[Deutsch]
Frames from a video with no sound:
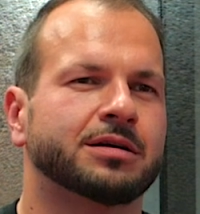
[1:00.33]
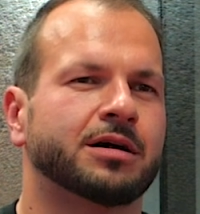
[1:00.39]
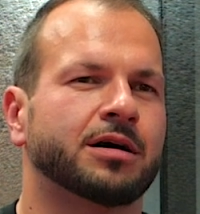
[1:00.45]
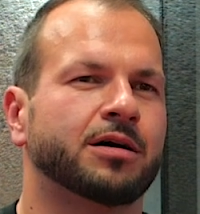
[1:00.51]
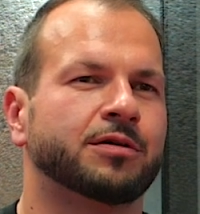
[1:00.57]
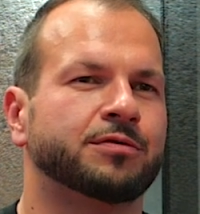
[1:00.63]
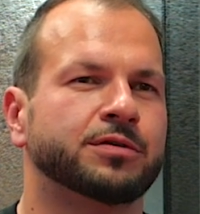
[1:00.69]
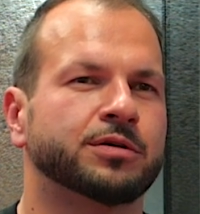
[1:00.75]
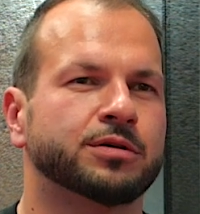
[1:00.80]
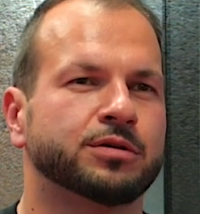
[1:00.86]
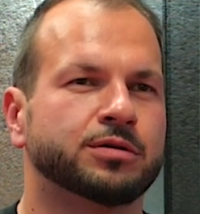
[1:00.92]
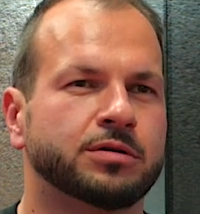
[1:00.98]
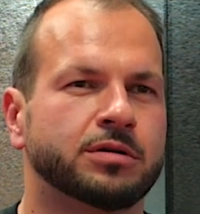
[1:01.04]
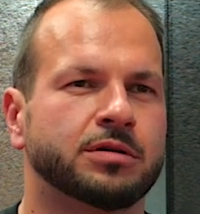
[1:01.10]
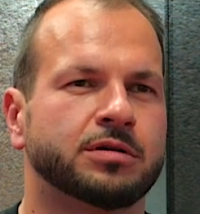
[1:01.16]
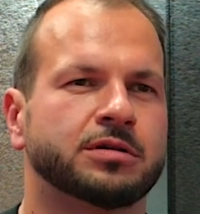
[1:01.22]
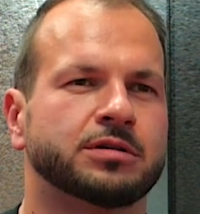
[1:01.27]
äh, für den
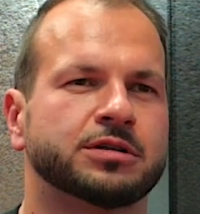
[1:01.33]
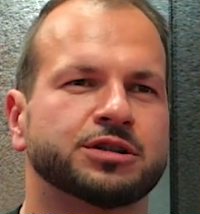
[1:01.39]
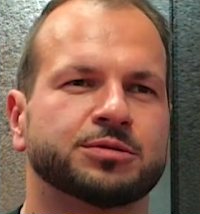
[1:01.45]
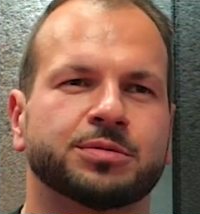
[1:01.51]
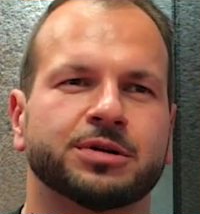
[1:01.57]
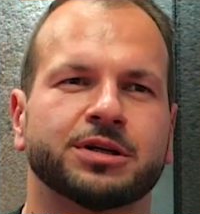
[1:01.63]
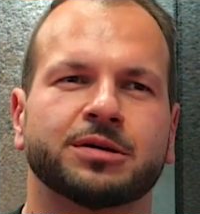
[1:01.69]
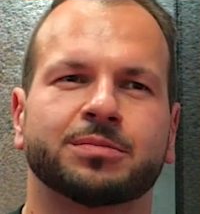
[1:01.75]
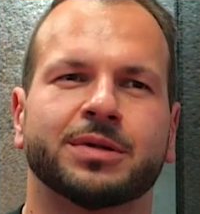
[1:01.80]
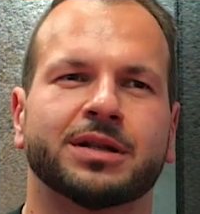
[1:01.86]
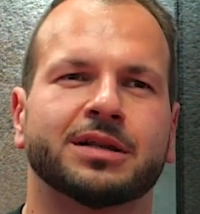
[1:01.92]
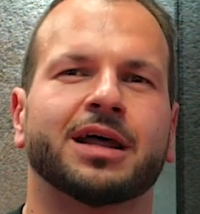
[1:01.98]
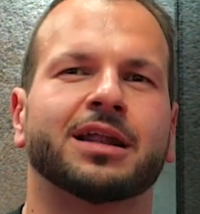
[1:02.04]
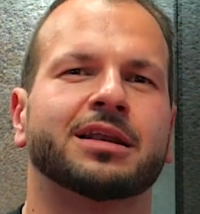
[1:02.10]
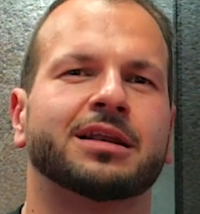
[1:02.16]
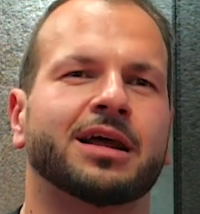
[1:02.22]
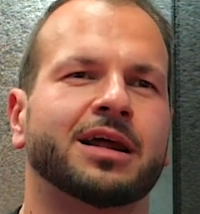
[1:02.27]
Kunden, sprich
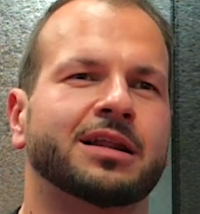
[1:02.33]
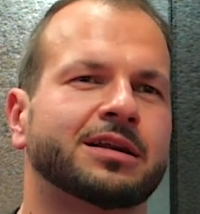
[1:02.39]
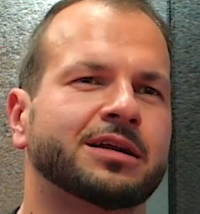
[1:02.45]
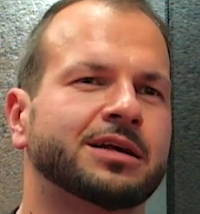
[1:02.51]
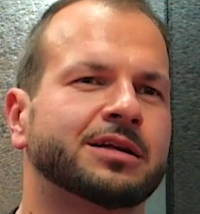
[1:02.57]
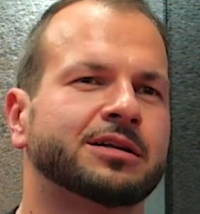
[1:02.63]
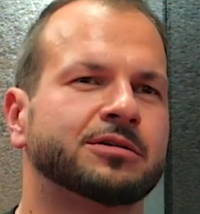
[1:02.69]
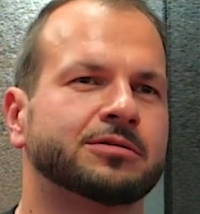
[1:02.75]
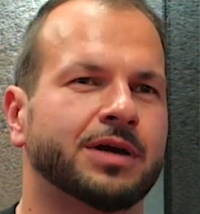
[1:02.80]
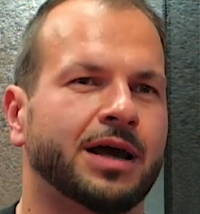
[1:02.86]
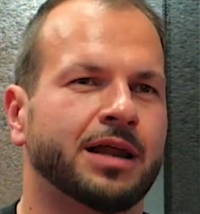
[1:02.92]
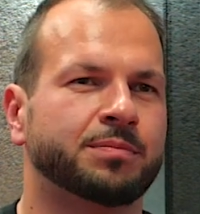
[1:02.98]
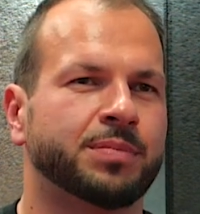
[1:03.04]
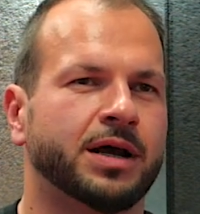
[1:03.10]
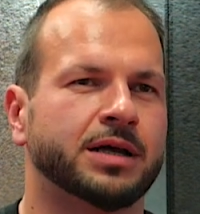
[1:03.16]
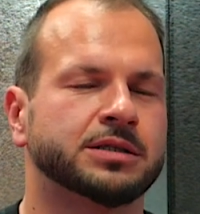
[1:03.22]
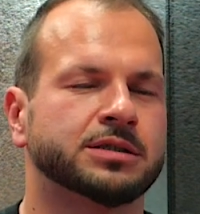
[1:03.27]
Mandanteneinrichtung,
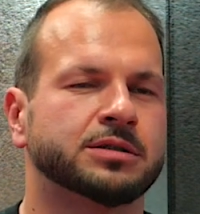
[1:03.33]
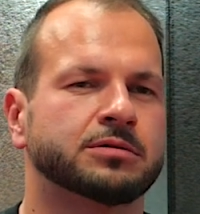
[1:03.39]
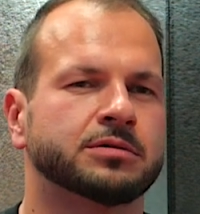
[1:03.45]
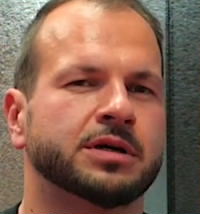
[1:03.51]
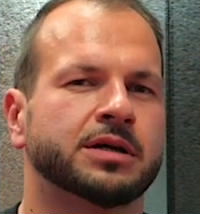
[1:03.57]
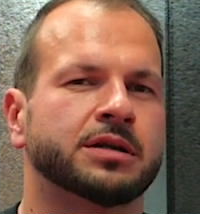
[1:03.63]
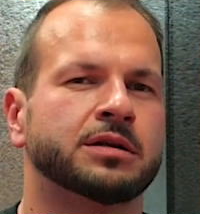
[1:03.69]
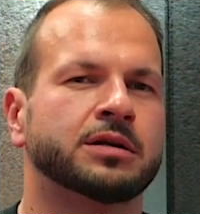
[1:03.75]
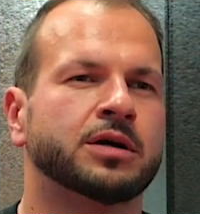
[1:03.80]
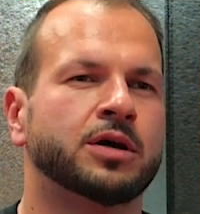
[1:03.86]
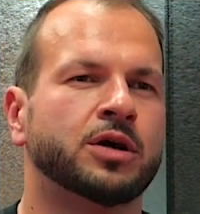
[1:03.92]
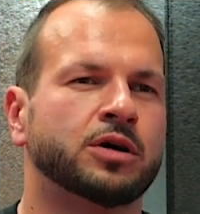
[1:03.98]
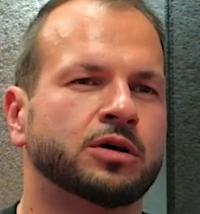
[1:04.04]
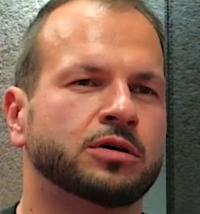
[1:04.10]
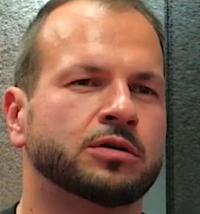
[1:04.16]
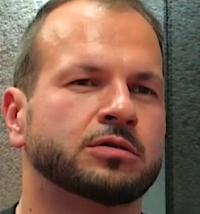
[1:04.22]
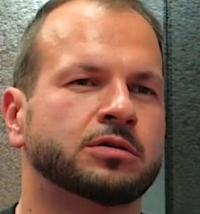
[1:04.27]
Anpassungen
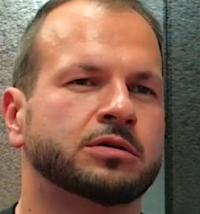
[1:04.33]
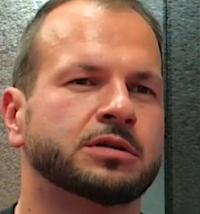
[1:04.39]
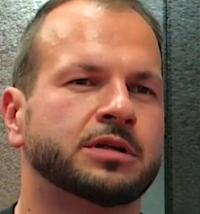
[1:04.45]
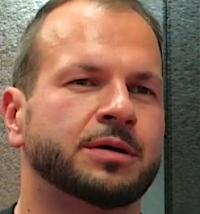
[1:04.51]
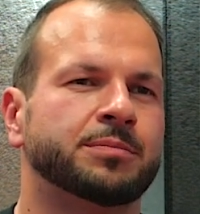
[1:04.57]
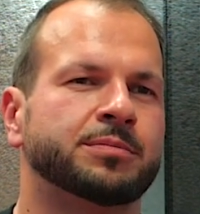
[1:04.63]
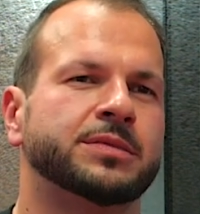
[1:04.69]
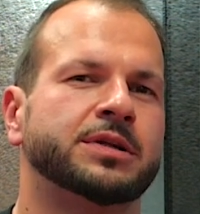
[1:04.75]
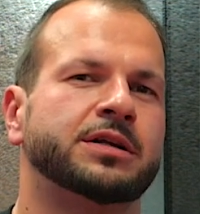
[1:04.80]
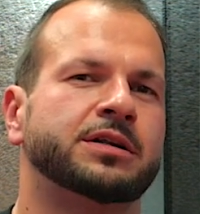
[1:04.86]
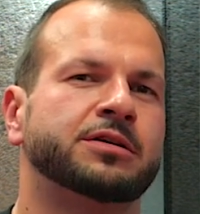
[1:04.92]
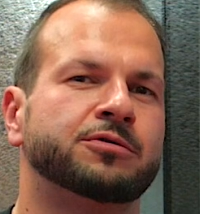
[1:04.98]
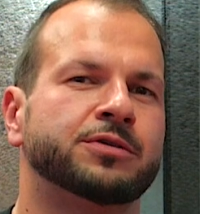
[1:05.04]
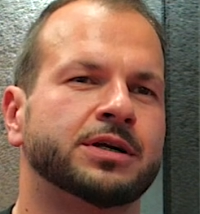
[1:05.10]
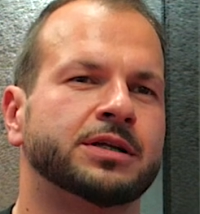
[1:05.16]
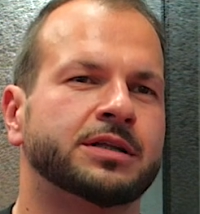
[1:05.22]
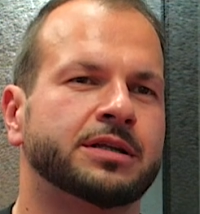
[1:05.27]
und dem die
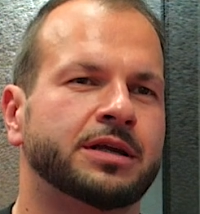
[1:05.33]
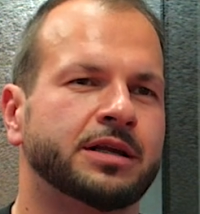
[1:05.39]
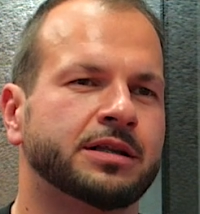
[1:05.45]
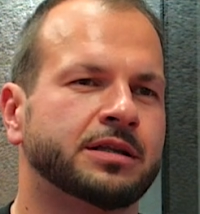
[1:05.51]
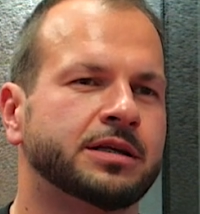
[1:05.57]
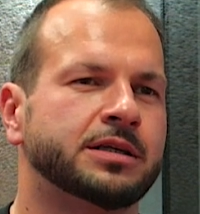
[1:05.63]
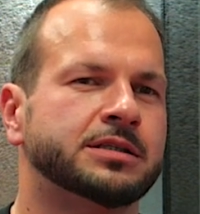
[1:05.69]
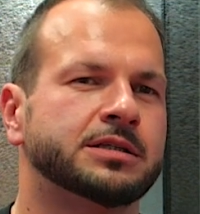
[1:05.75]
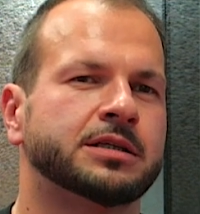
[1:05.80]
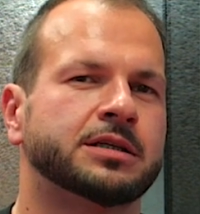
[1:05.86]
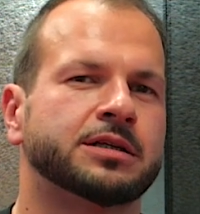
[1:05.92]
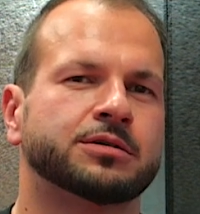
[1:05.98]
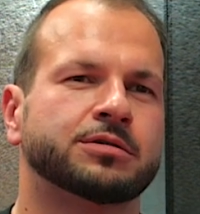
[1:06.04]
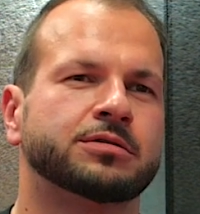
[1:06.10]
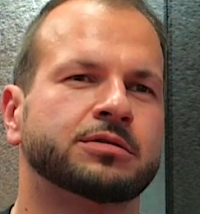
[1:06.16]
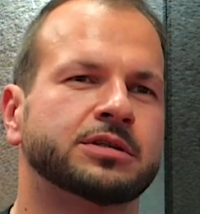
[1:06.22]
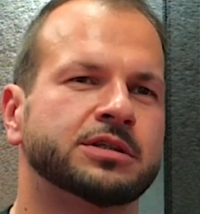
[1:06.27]
Individualität hinsichtlich
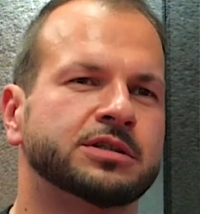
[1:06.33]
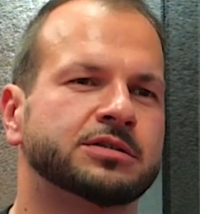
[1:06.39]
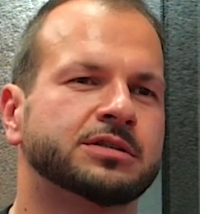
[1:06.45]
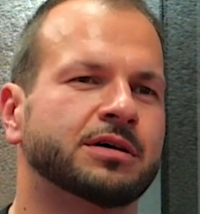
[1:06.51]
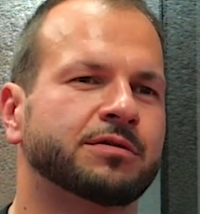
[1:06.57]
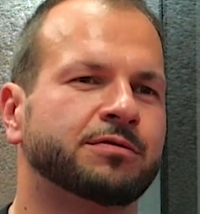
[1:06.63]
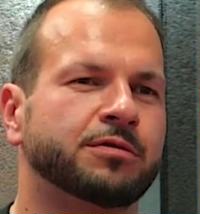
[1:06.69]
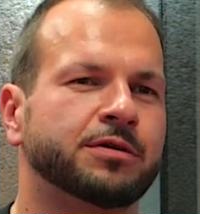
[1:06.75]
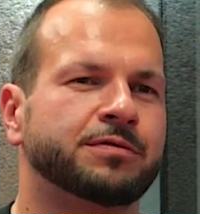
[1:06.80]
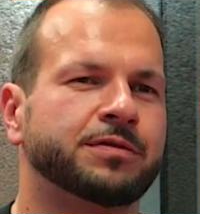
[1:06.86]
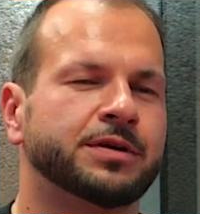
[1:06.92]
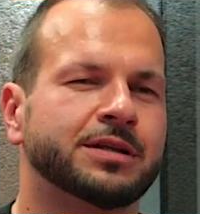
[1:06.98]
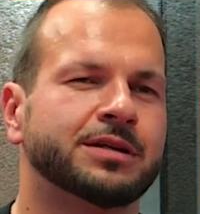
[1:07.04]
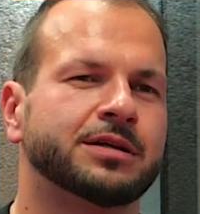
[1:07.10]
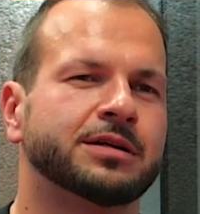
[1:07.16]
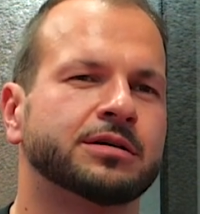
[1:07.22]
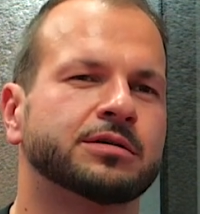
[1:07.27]
Kunden ist uns auch voll
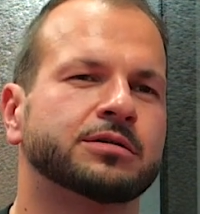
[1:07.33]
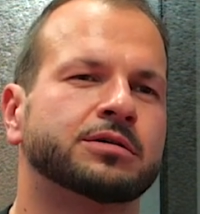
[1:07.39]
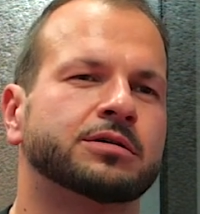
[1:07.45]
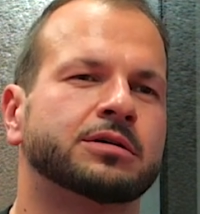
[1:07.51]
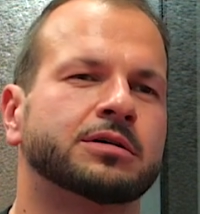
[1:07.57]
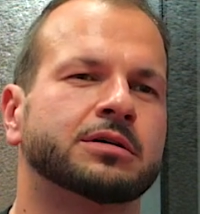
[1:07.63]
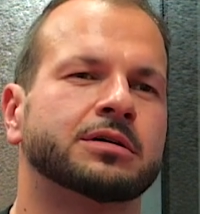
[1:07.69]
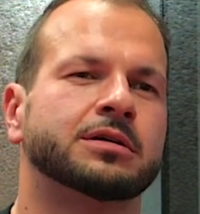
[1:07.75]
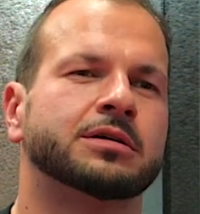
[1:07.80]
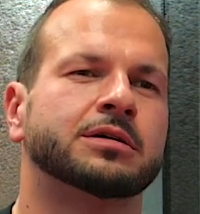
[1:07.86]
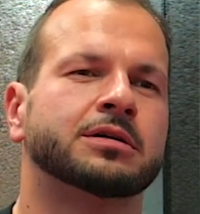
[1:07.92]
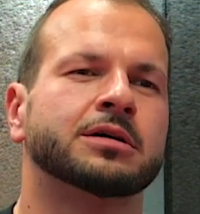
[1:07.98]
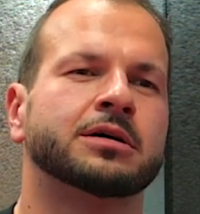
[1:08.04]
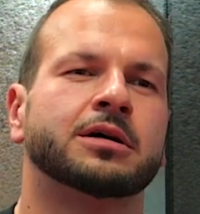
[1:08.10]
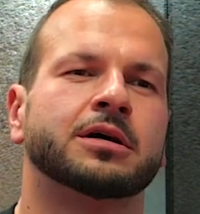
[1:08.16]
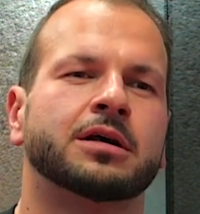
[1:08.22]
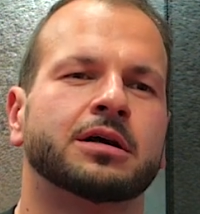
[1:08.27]
wichtig und